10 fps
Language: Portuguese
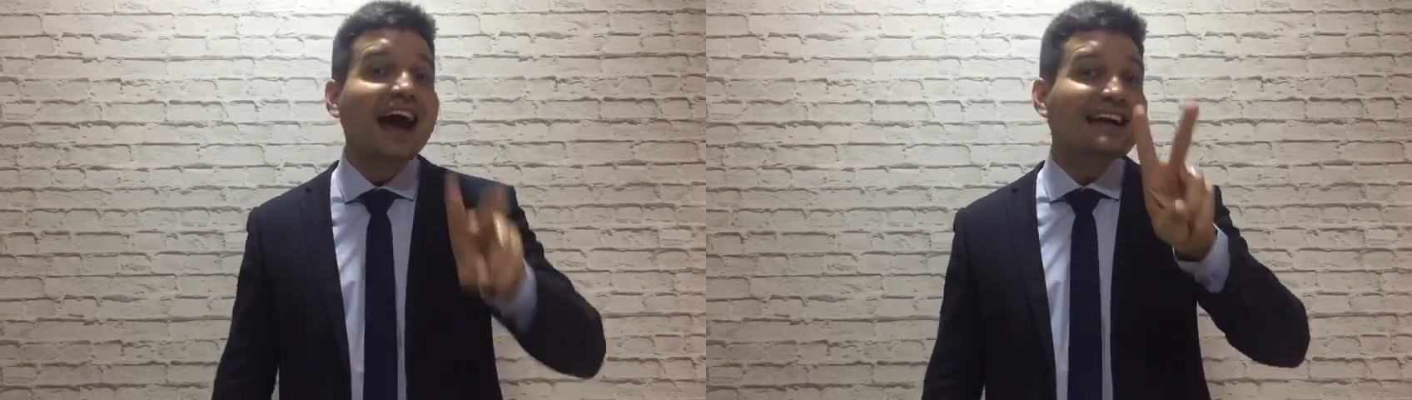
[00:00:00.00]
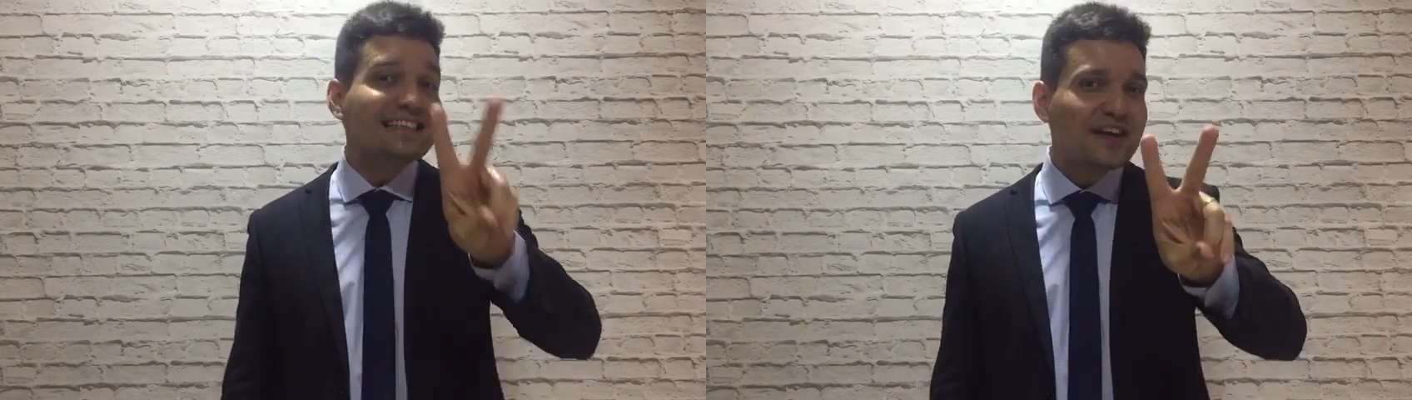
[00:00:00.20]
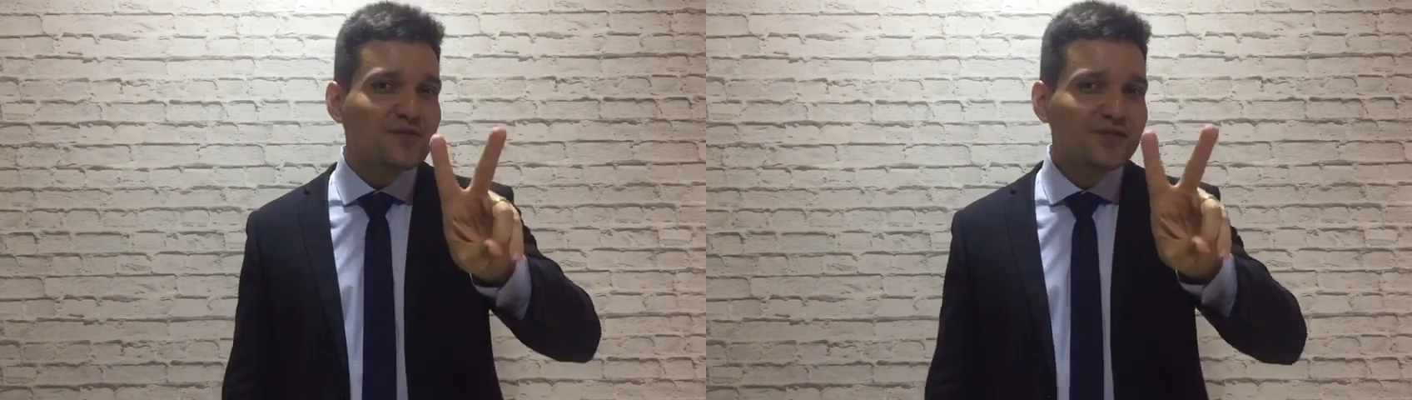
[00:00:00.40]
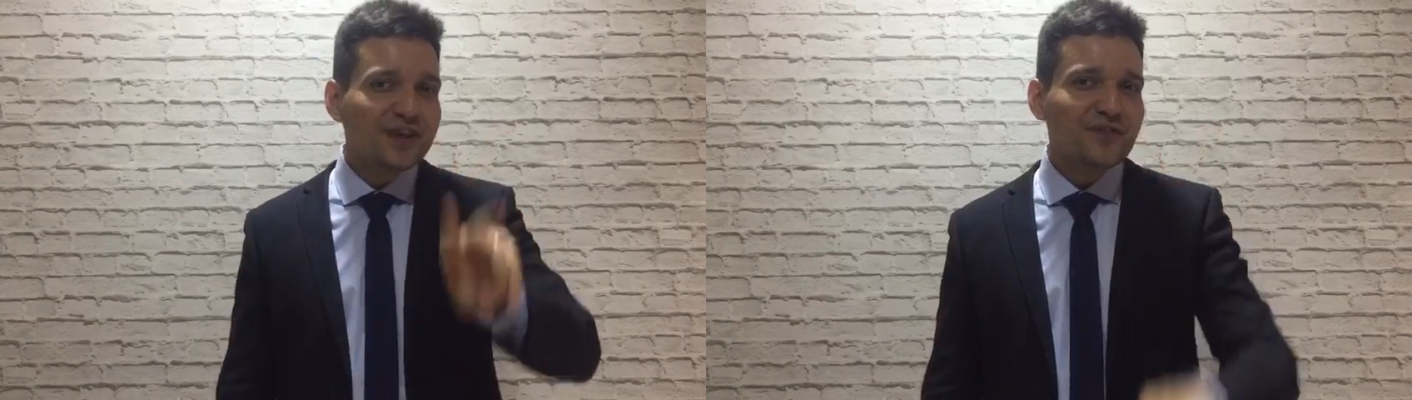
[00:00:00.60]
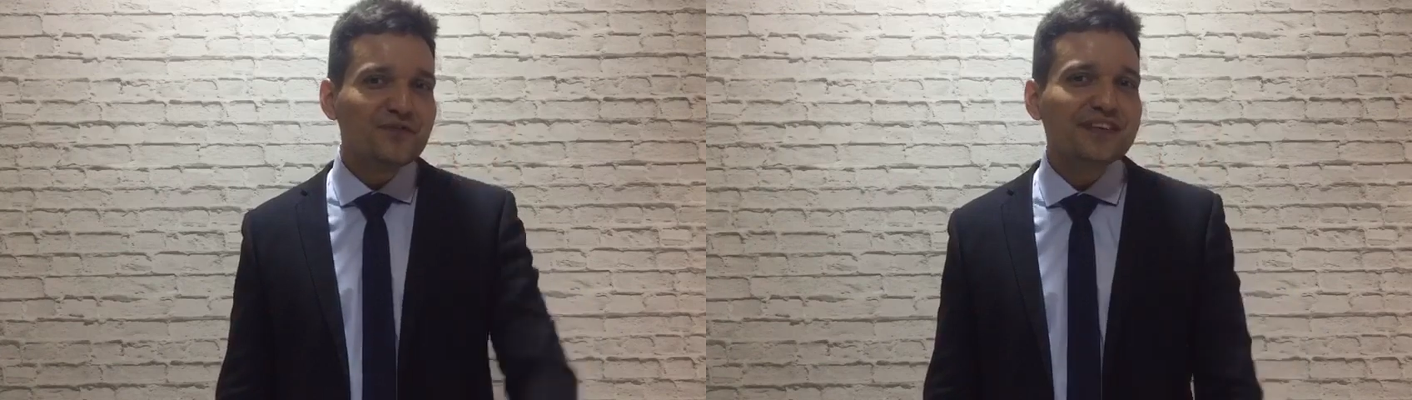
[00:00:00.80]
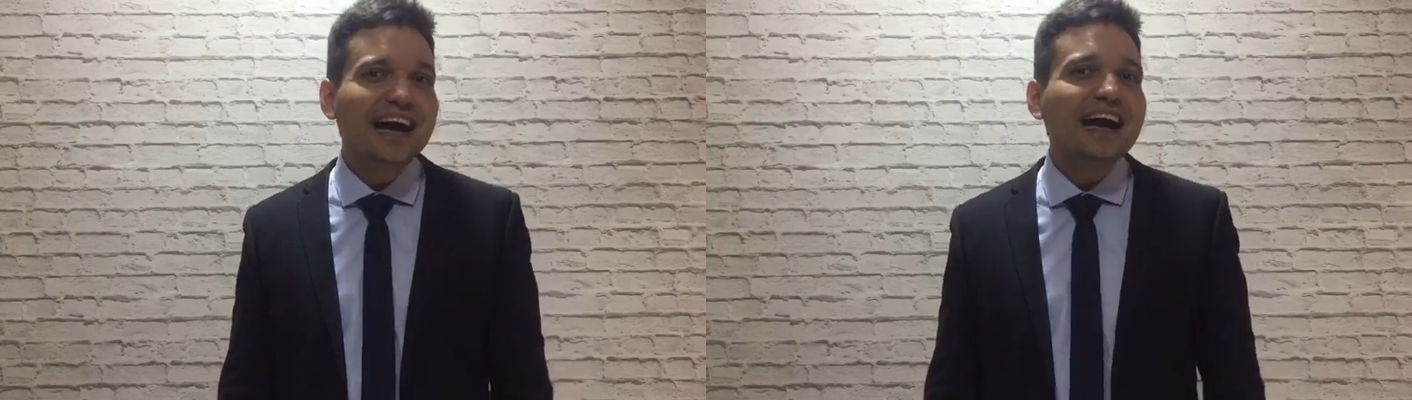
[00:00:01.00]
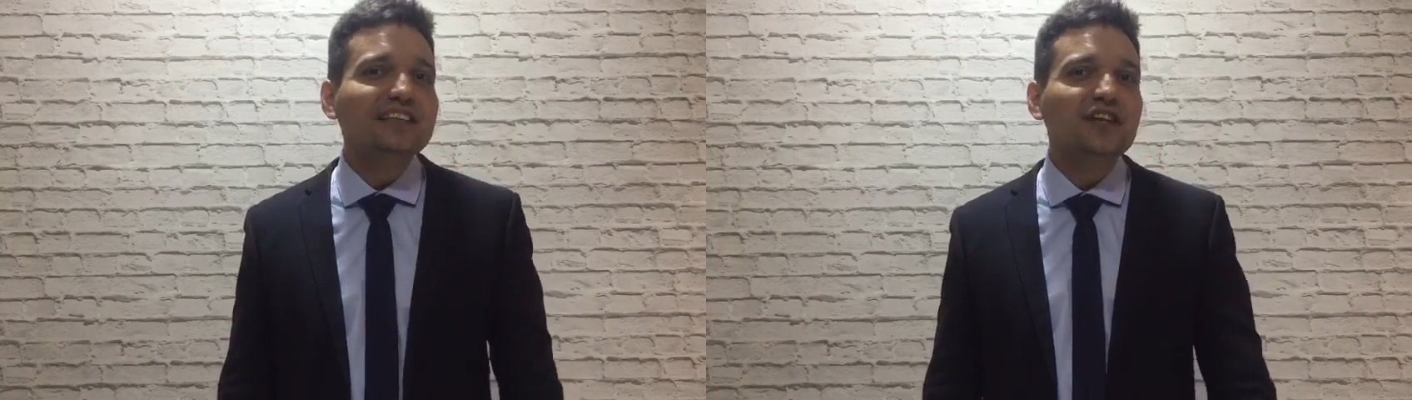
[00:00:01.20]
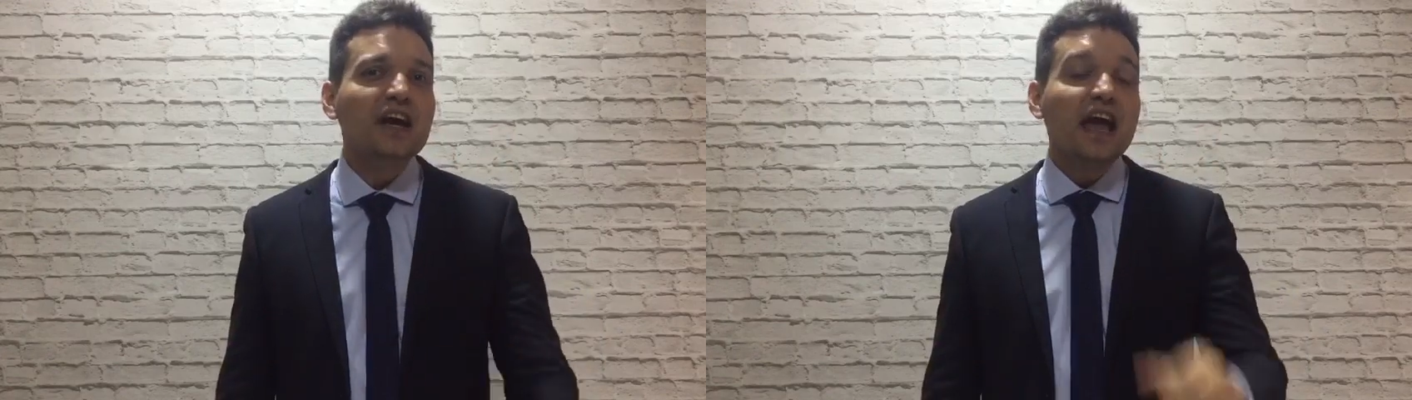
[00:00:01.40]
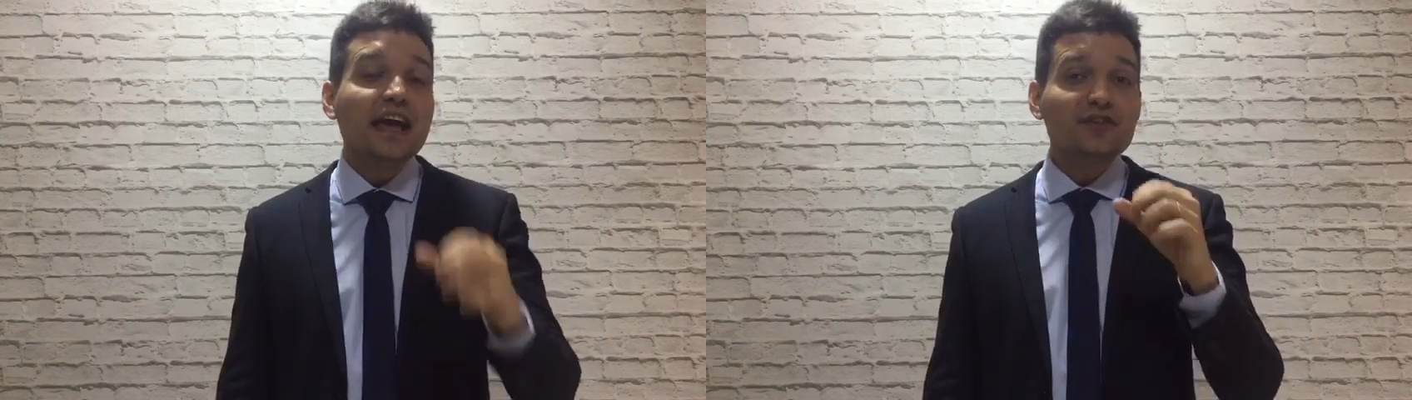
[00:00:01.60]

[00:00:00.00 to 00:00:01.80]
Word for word: A segunda novidade é